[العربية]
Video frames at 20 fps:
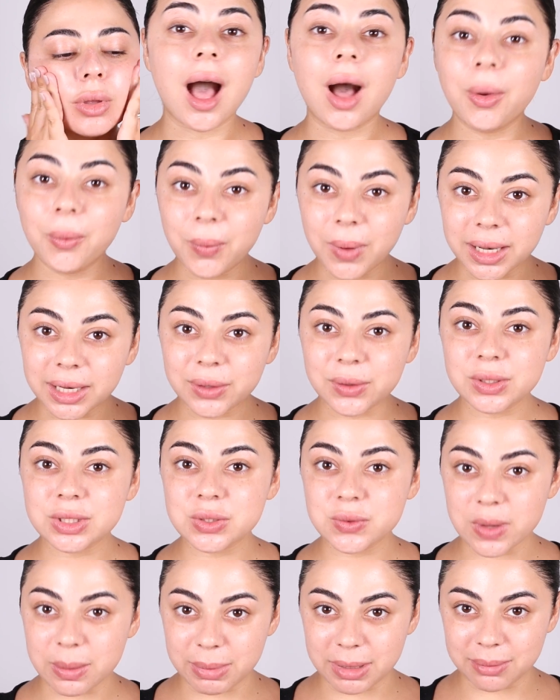اول
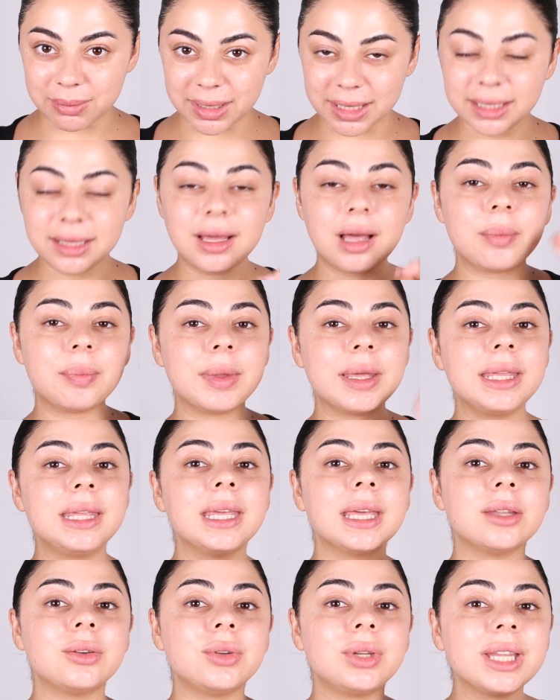خطوه بالميك اب
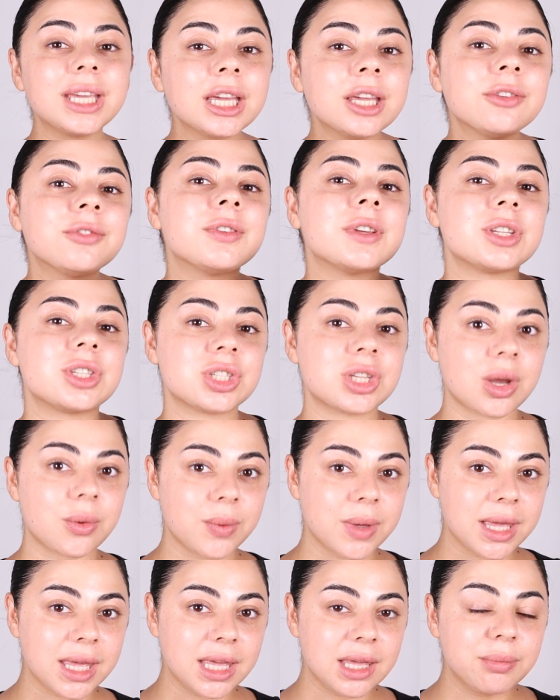هي انه نخفي
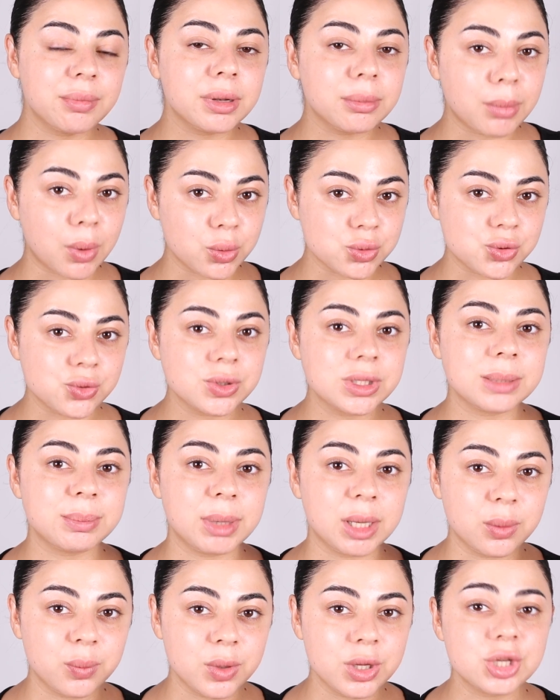الشوائب الموجوده
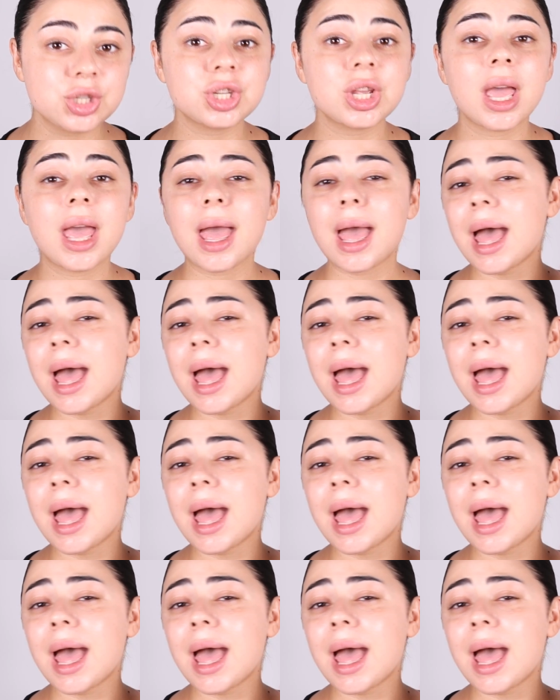بالوجه